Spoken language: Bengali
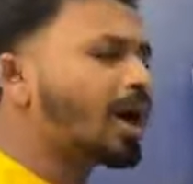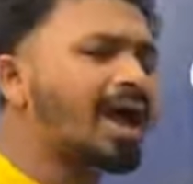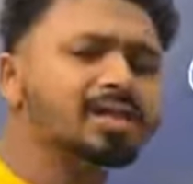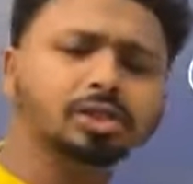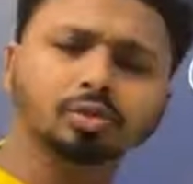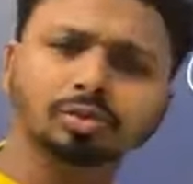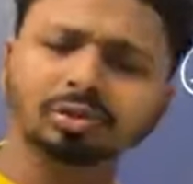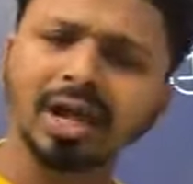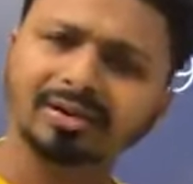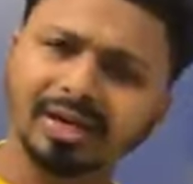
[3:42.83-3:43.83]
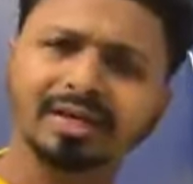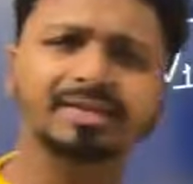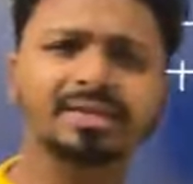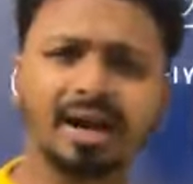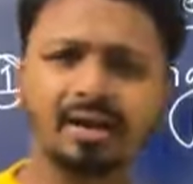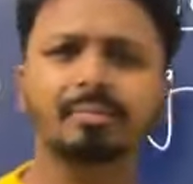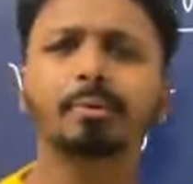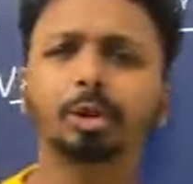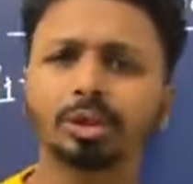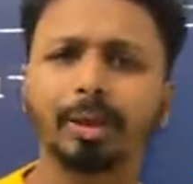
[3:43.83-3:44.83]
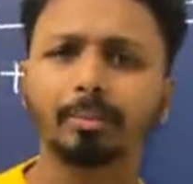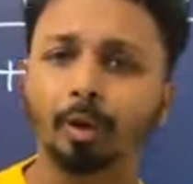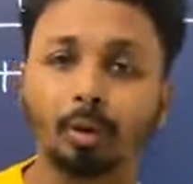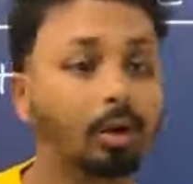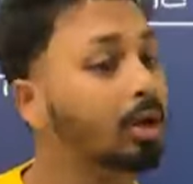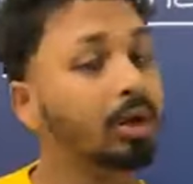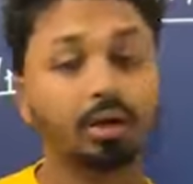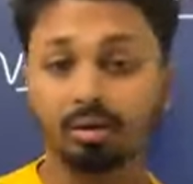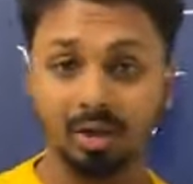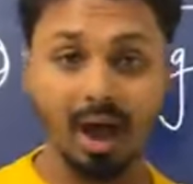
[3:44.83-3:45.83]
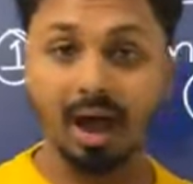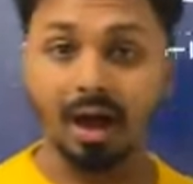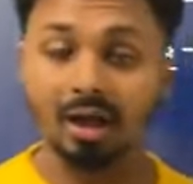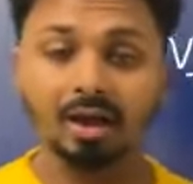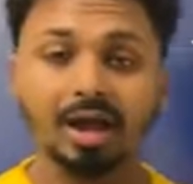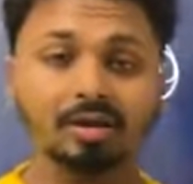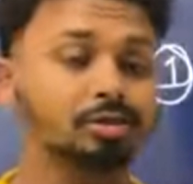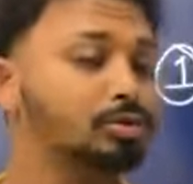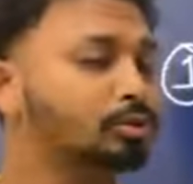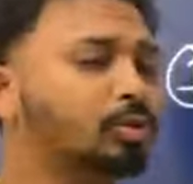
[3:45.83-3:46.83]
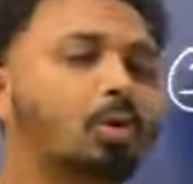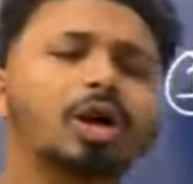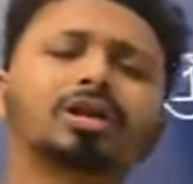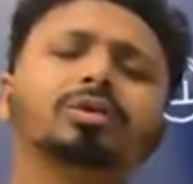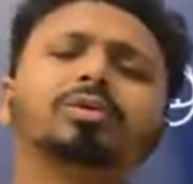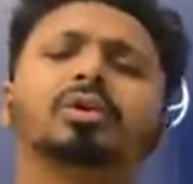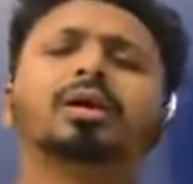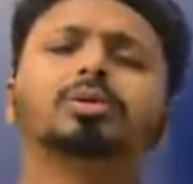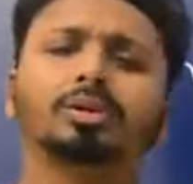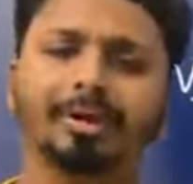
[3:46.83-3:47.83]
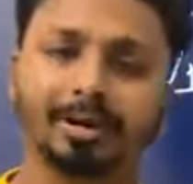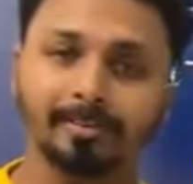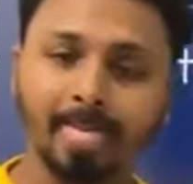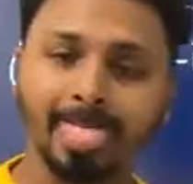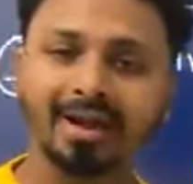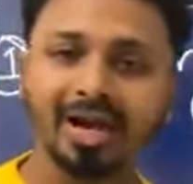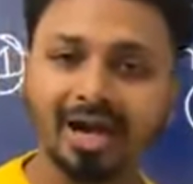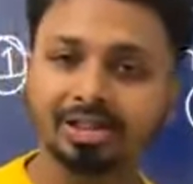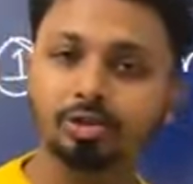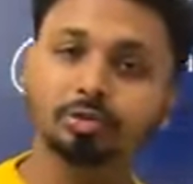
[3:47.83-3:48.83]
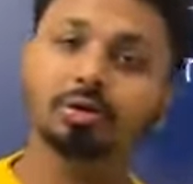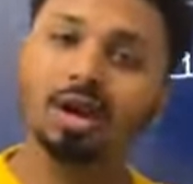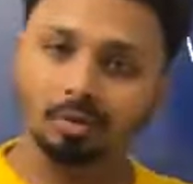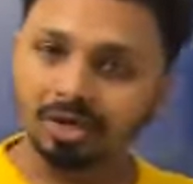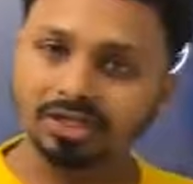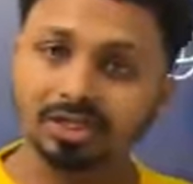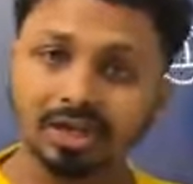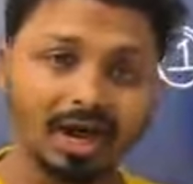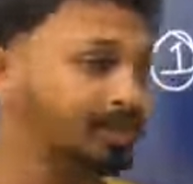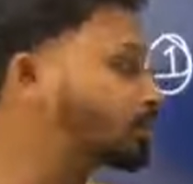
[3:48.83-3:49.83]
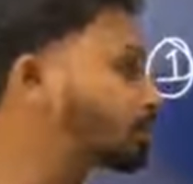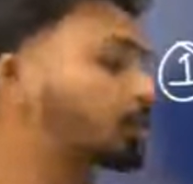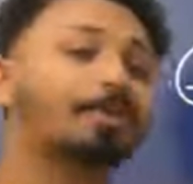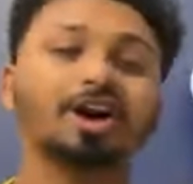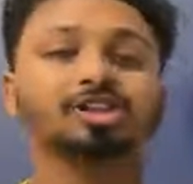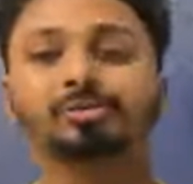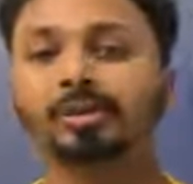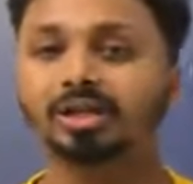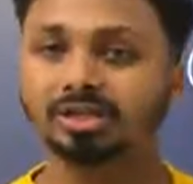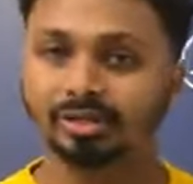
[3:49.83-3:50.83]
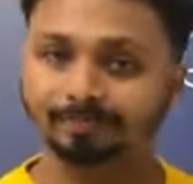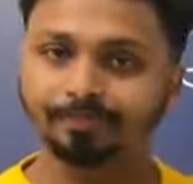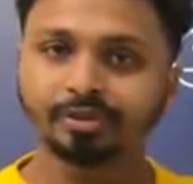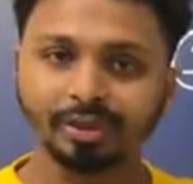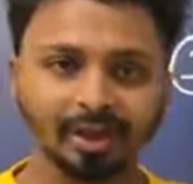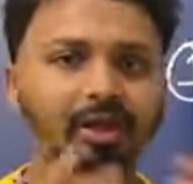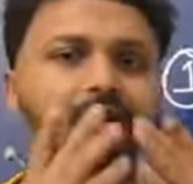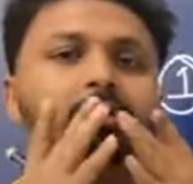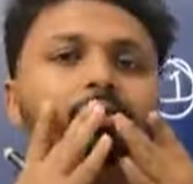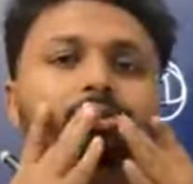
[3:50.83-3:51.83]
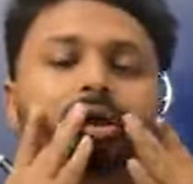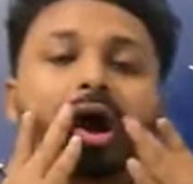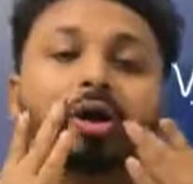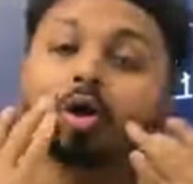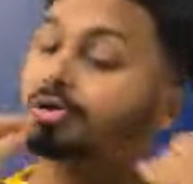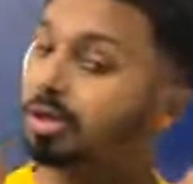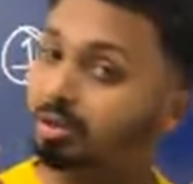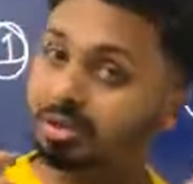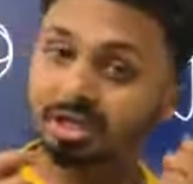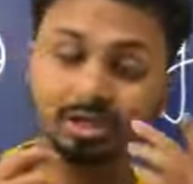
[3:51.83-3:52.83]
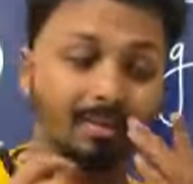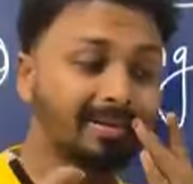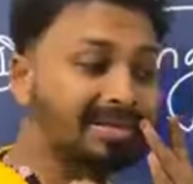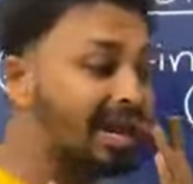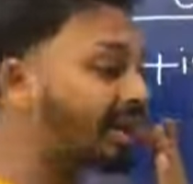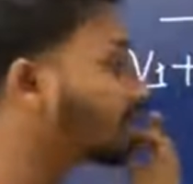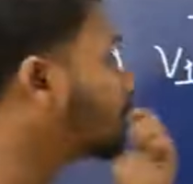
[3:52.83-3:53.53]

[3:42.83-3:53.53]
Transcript: শুধু আইএনজি যুক্ত থাকলেই কি জিরানটা আমরা বলতে পারবো না যুক্ত ওয়ার্ড কিন্তু অনেক হতে পারে যুক্ত নাউন আছে যুক্ত পার্টিসিপাল আছে তাই না কন্টিনিউস আছে আমরা